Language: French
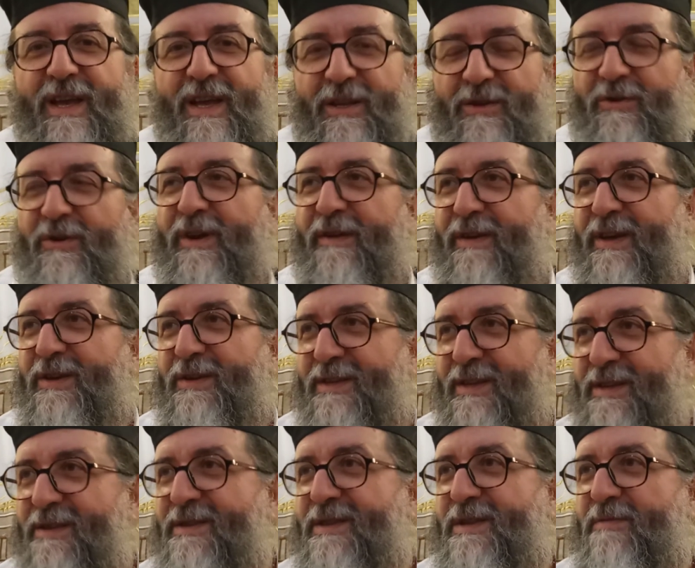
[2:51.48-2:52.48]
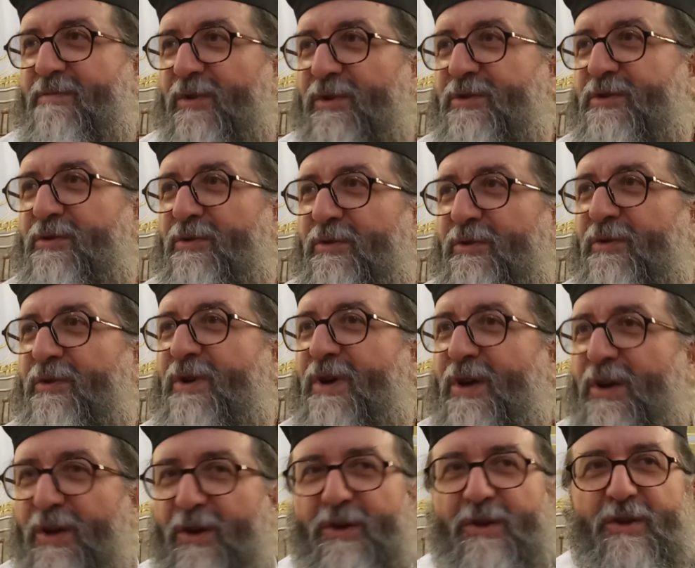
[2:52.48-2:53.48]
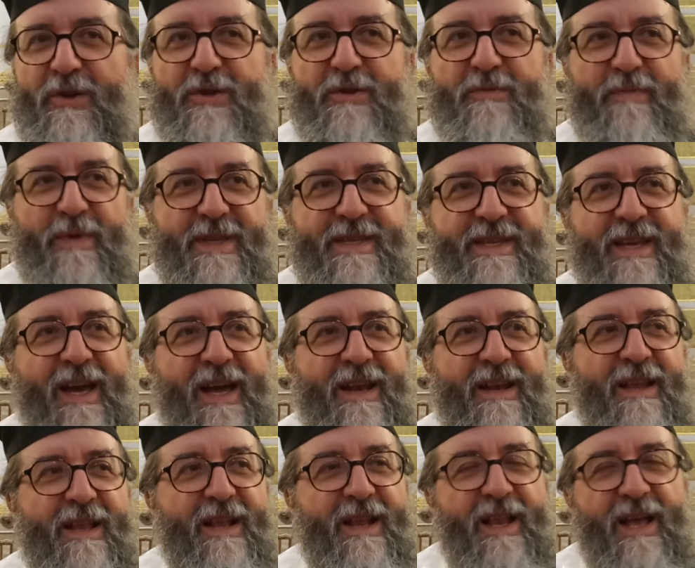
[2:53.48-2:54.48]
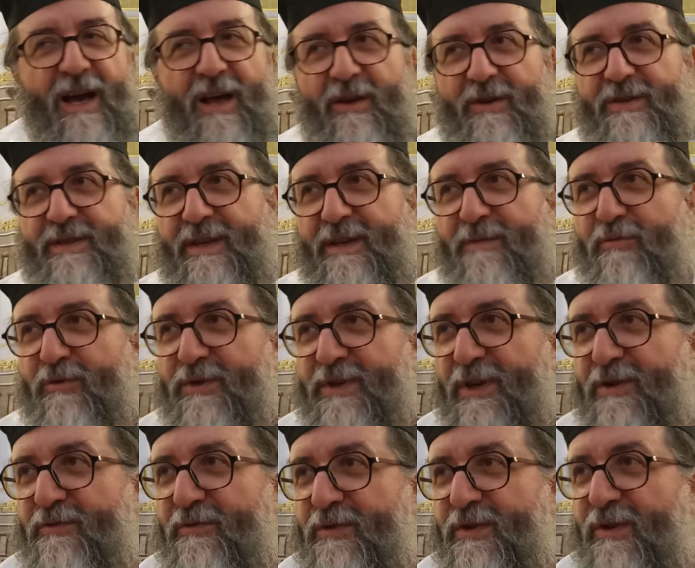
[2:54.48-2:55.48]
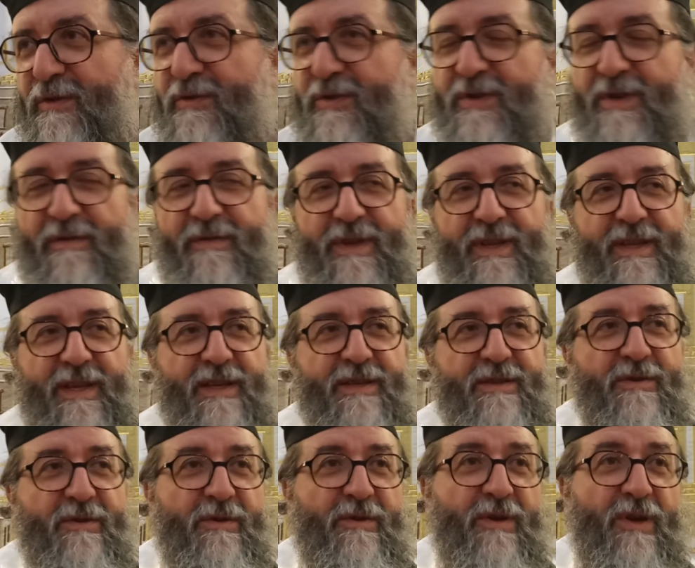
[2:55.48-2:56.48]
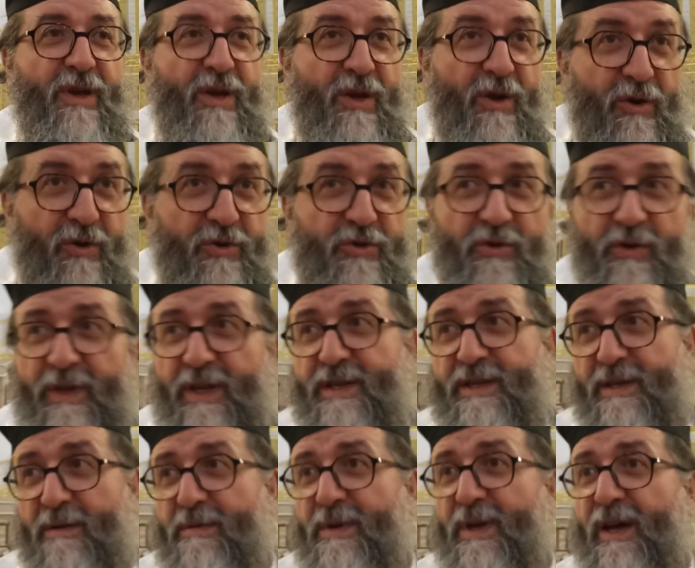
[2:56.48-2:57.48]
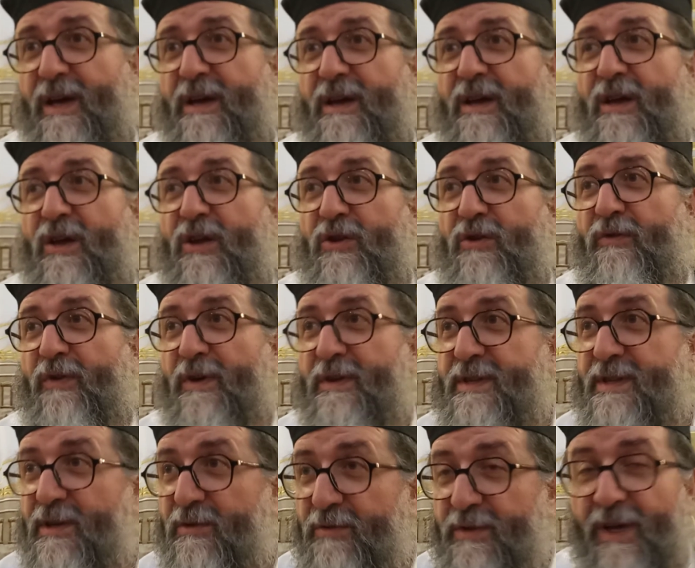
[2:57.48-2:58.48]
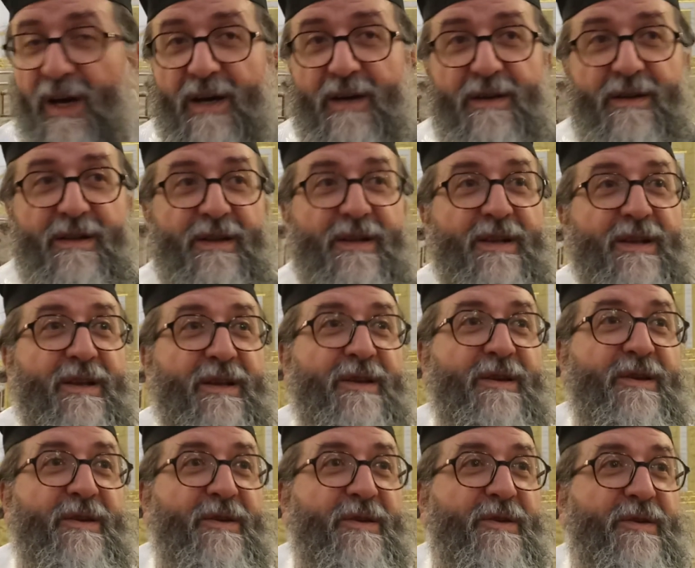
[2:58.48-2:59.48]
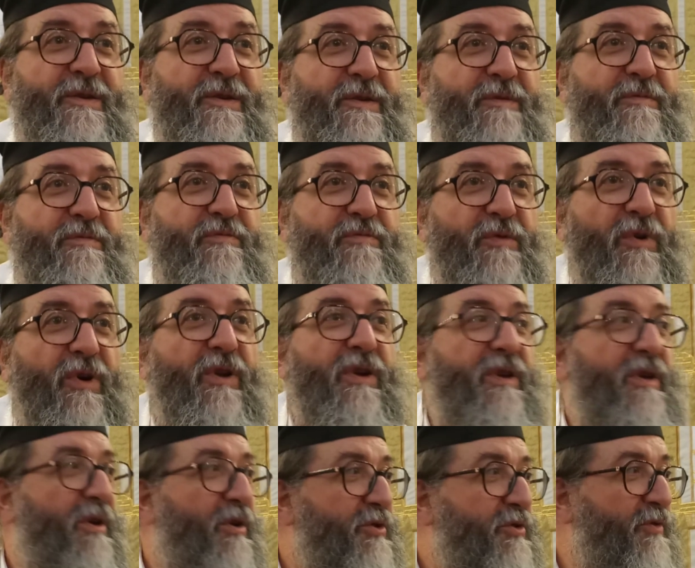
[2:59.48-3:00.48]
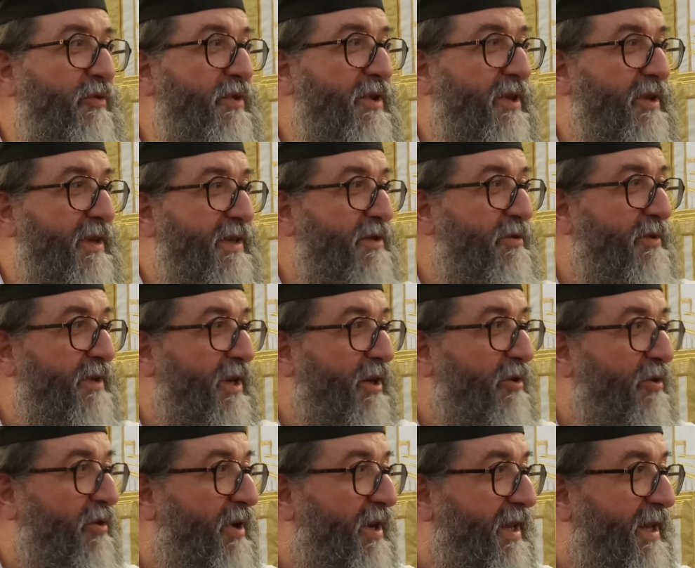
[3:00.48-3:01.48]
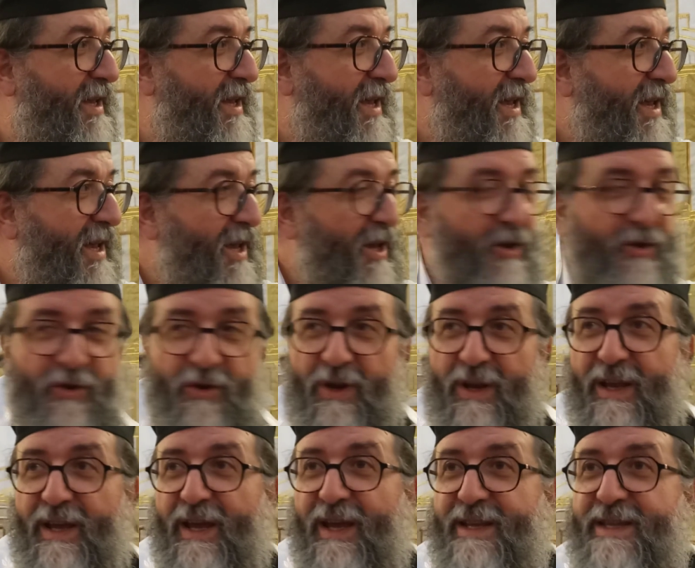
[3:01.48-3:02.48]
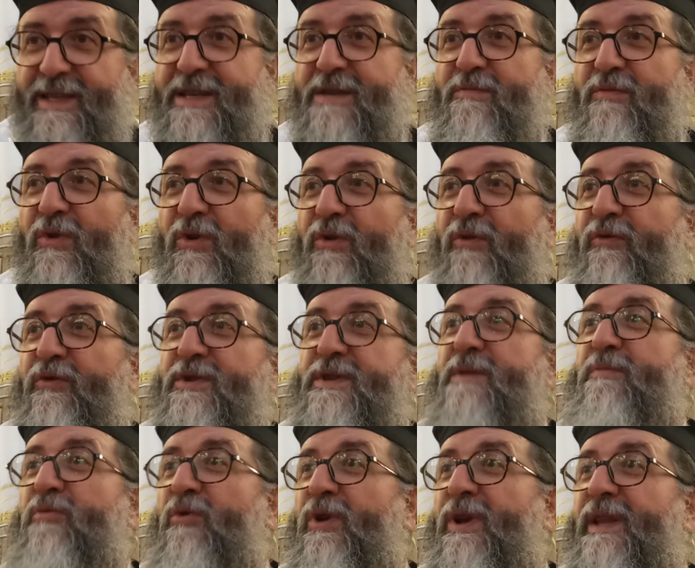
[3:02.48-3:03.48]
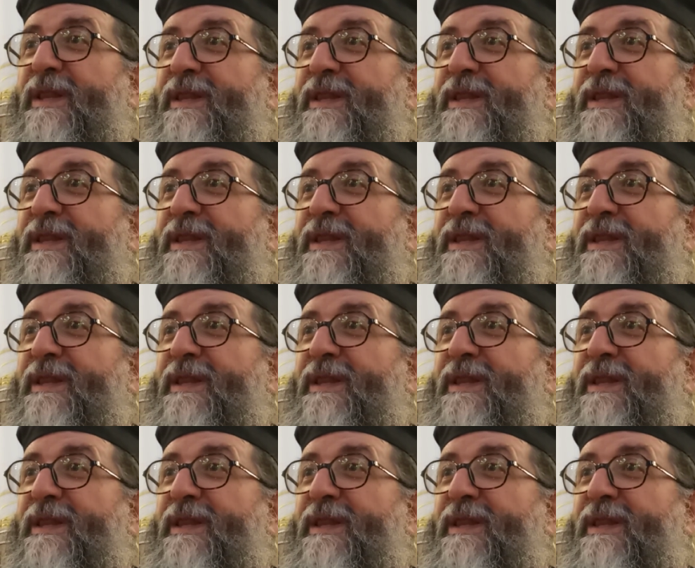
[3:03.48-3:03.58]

donc avec une dimension euh, spéciale. Alors c'est pour ça que je vous, invite à ce que Roche-Rodèche c'est bien de faire une Séouda, euh, en, souvenir de la Séouda que les que les édimes qu'on faisait pour les